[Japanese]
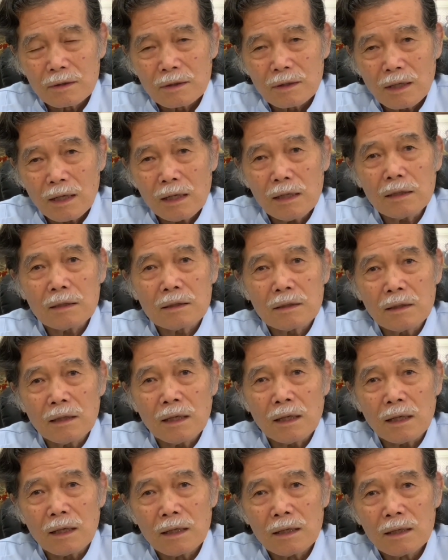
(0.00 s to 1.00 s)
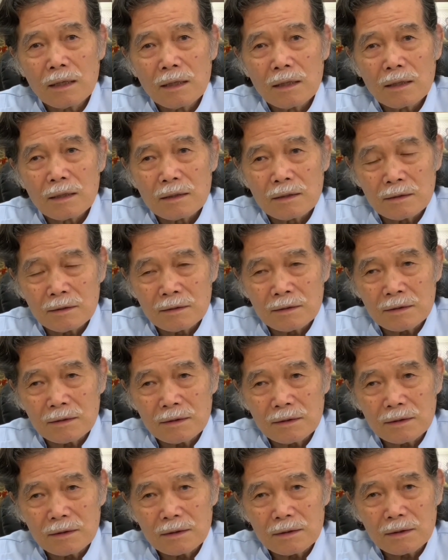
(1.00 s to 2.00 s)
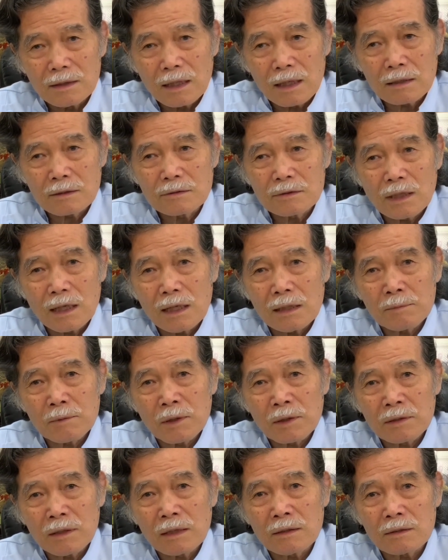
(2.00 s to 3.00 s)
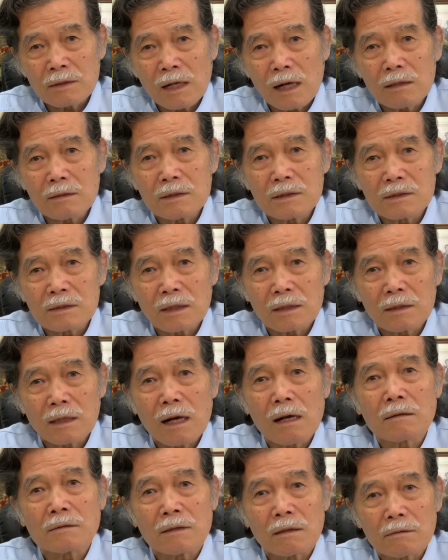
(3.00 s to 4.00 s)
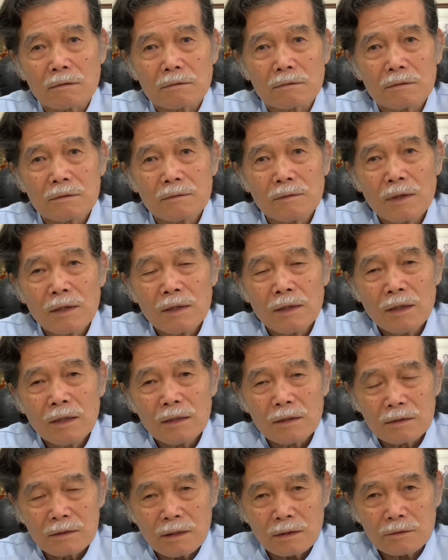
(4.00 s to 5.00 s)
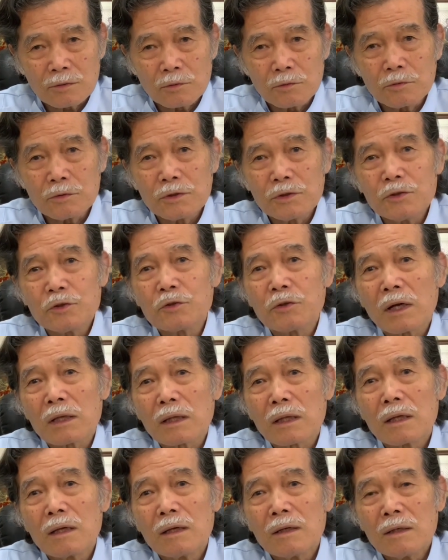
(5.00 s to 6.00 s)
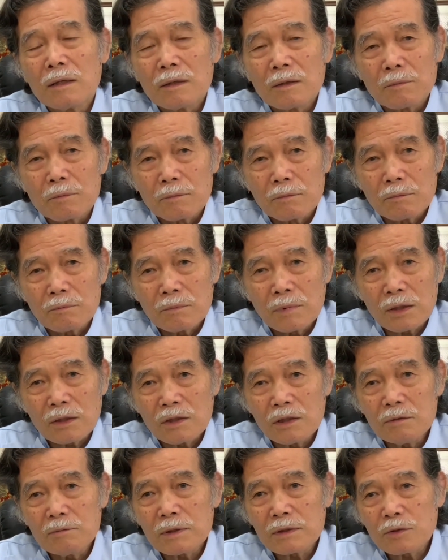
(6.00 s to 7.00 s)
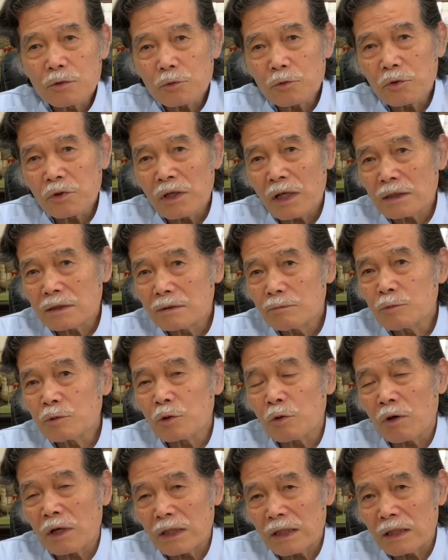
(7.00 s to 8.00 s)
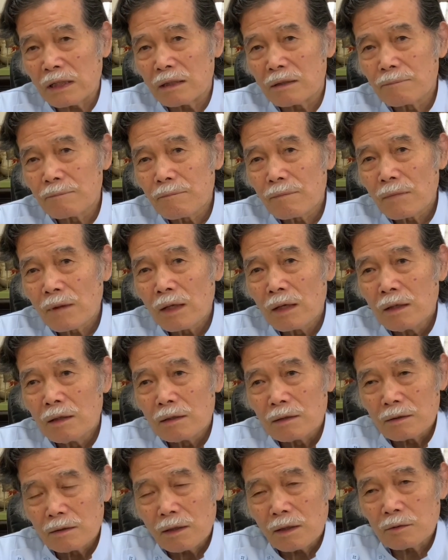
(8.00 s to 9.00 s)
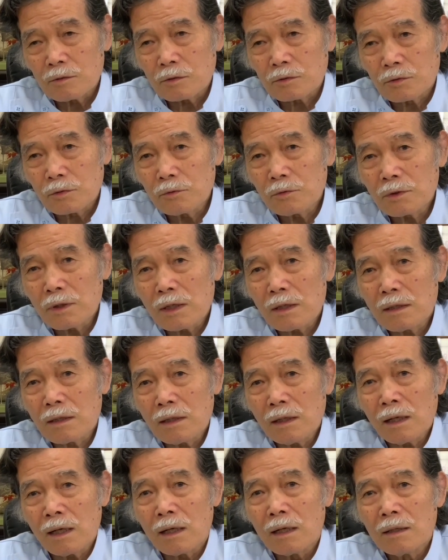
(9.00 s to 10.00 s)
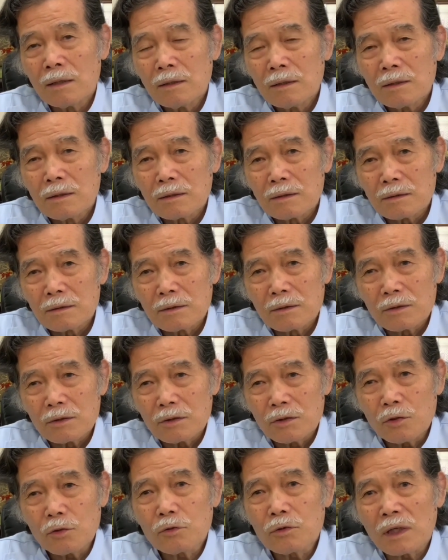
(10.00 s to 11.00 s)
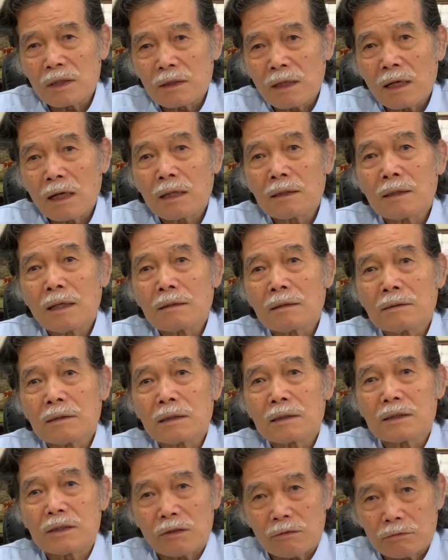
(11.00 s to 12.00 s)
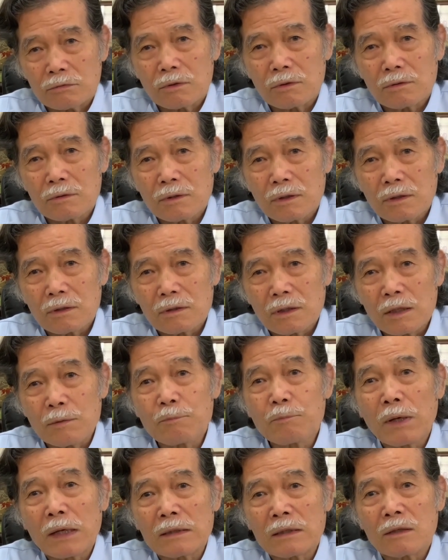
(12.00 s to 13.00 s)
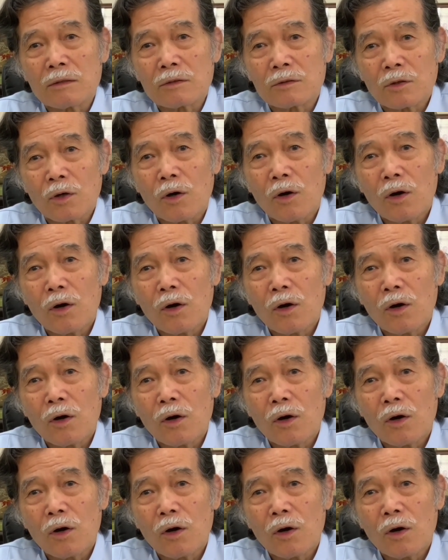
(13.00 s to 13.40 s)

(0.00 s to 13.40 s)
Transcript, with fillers: かえってアルツハイマーになる確率が高くなるじゃあその理由はまあ昼間ちょっと休むのはいいだけどその結果夜が寝らんなくなっちゃうといっぱい寝ると